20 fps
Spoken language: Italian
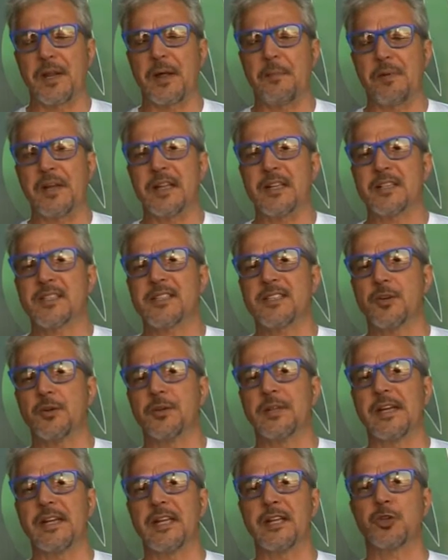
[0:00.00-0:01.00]

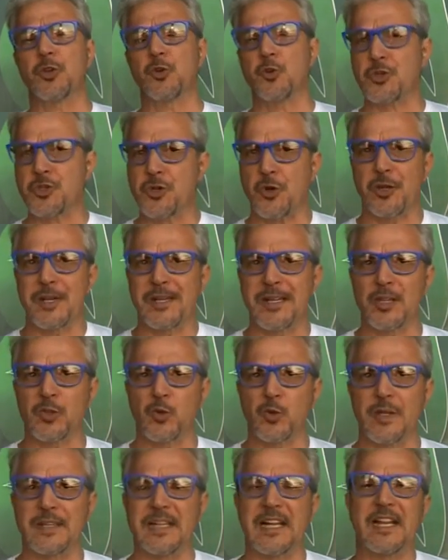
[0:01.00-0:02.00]
riabilitazione e reintroduzione in
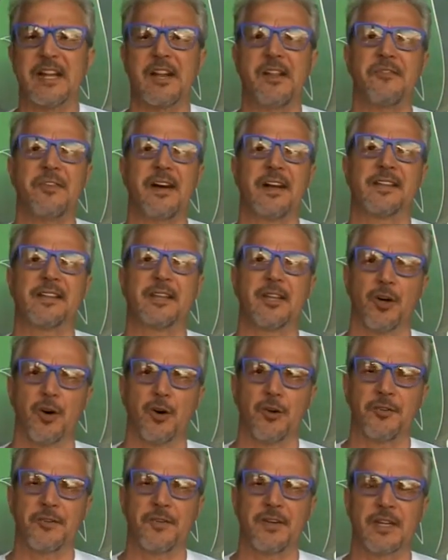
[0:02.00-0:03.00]
natura degli elefanti
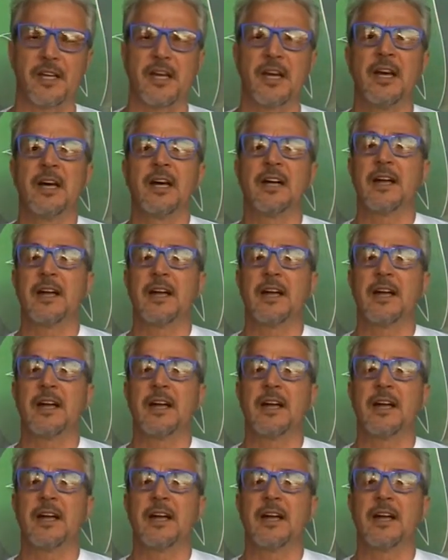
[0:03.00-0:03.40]
orfani